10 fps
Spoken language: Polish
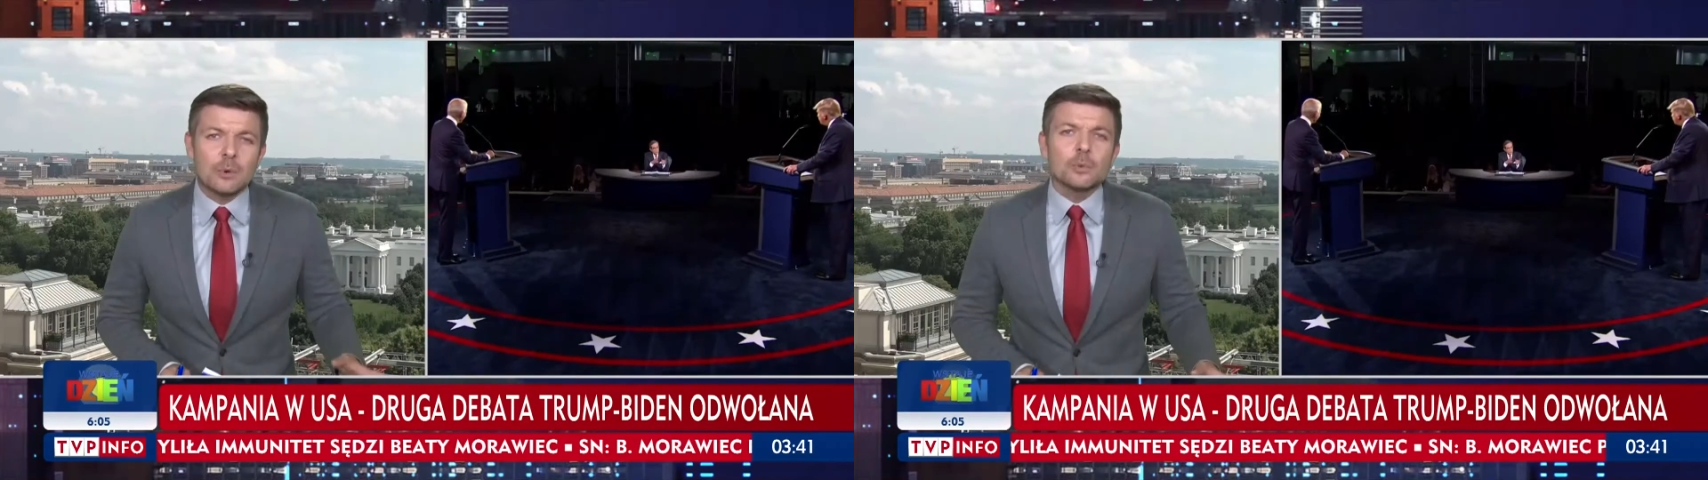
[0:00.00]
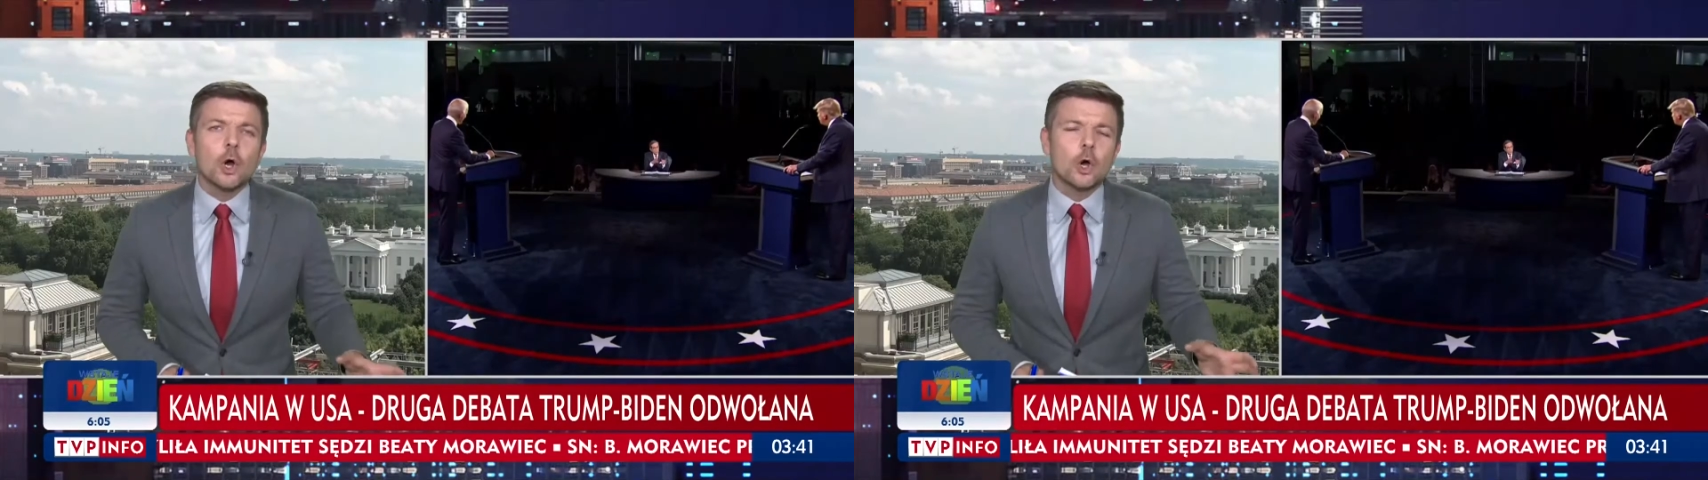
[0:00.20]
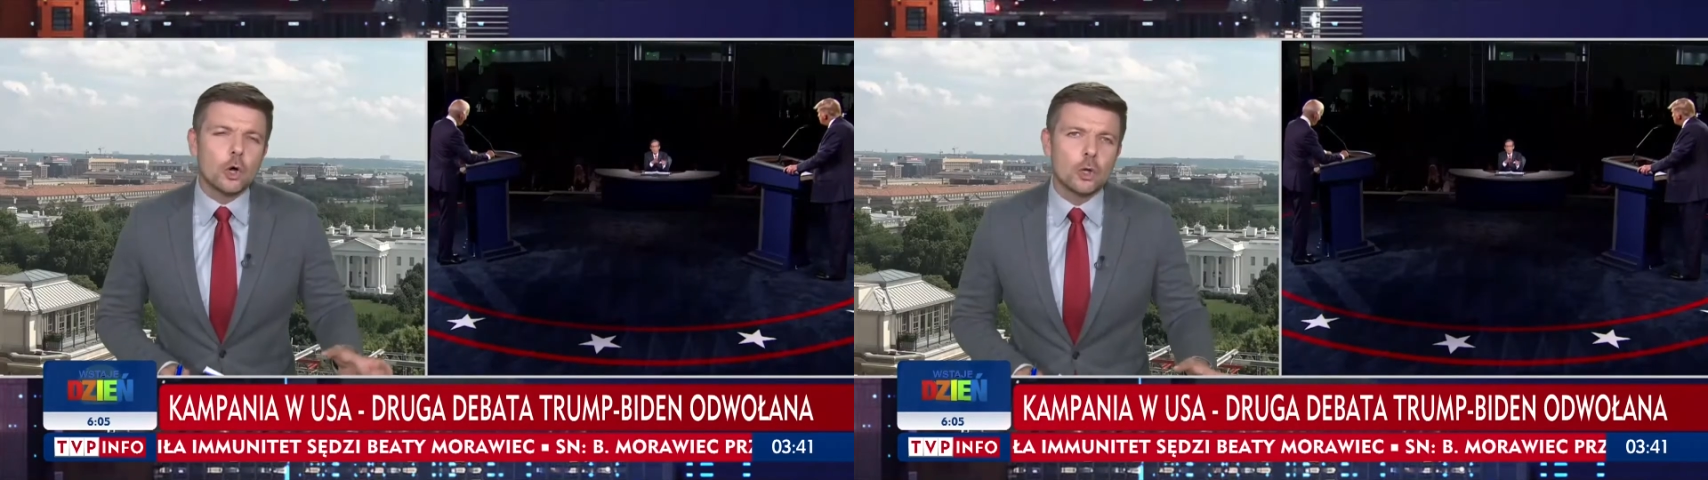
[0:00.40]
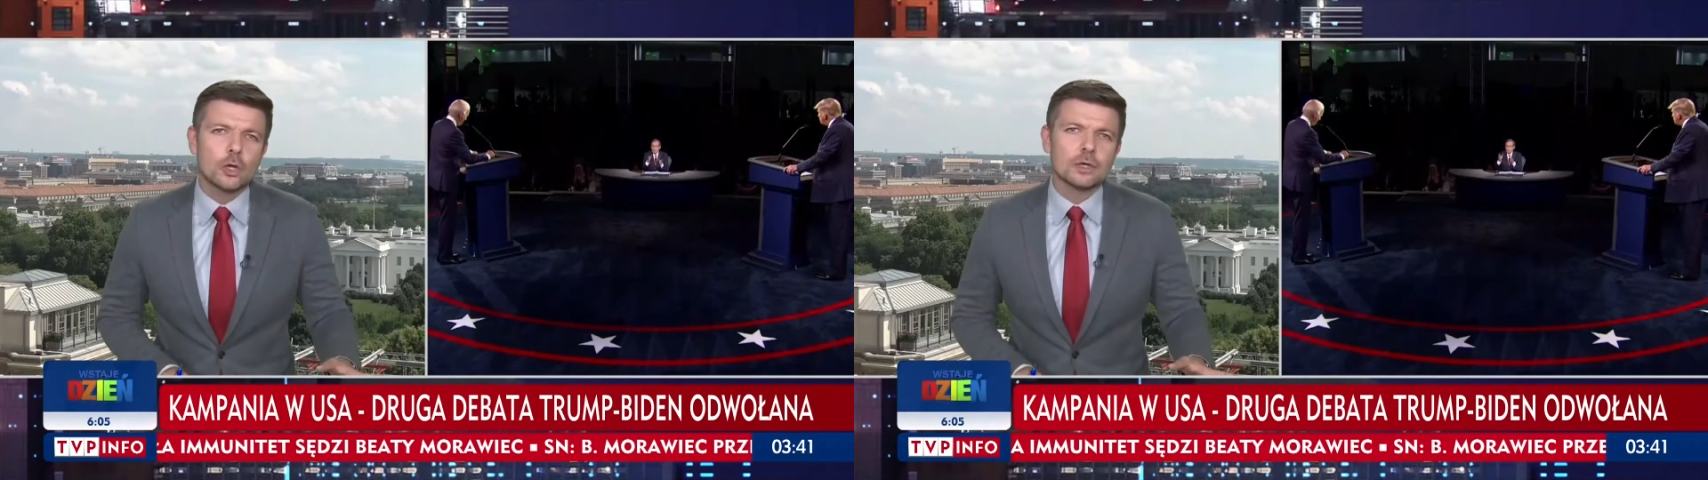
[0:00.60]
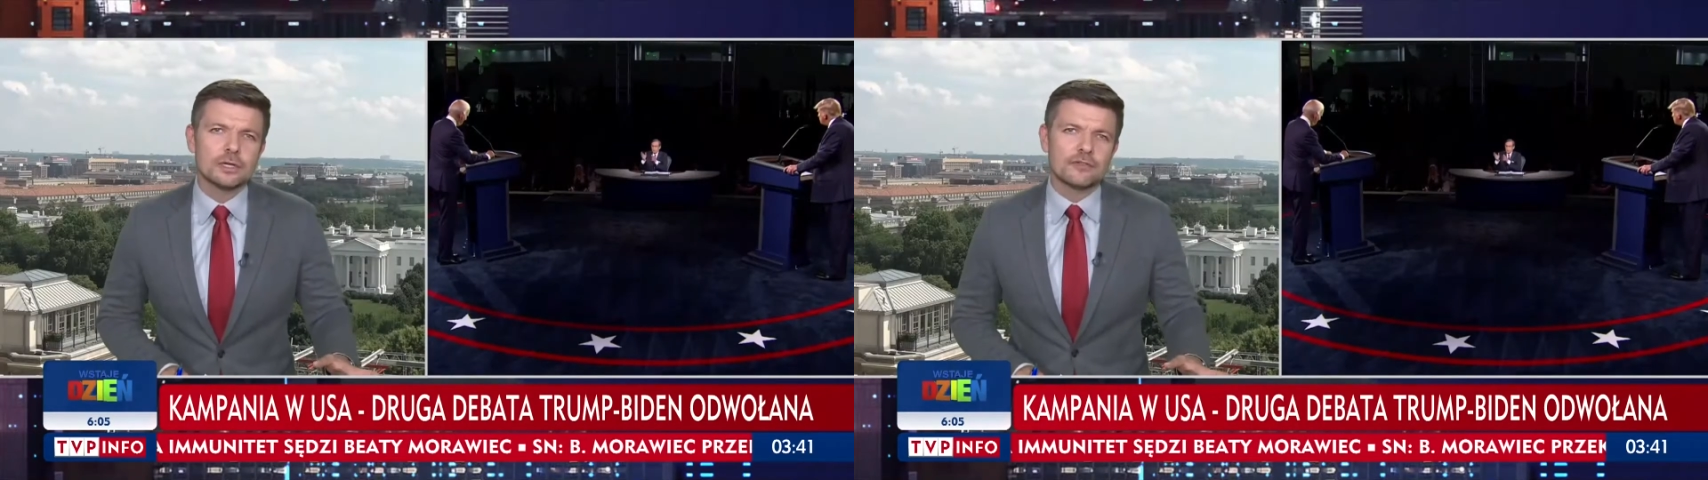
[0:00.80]
Czy sądzisz,
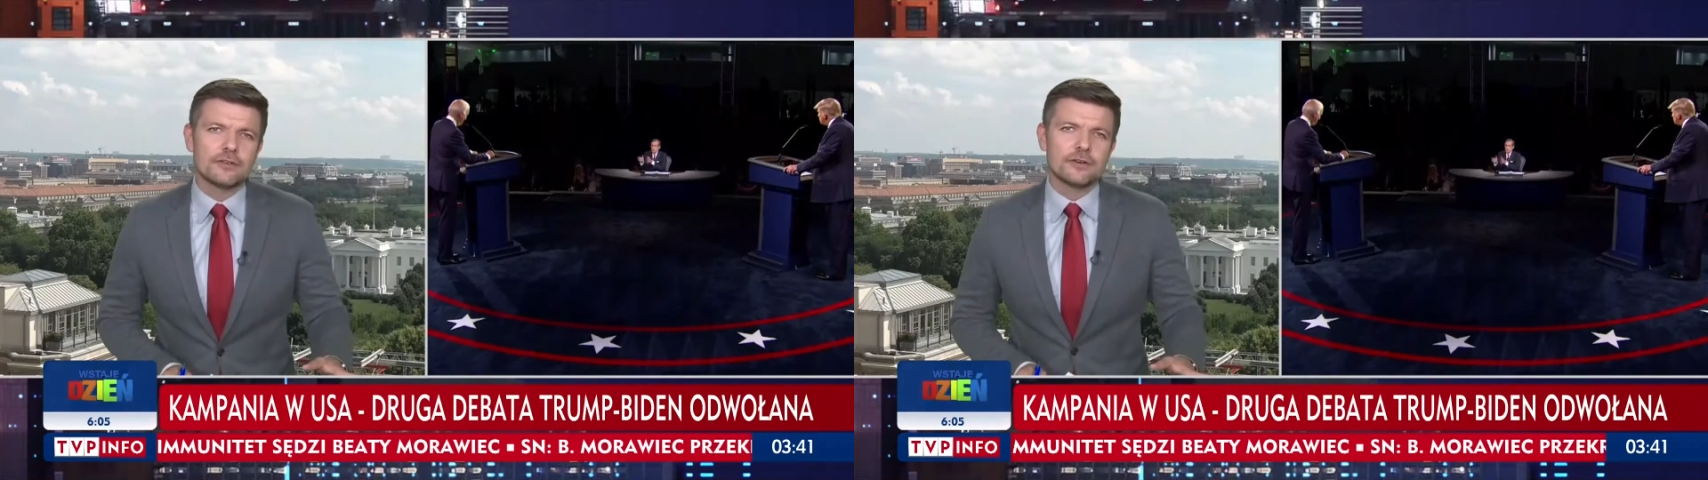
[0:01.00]
że debata w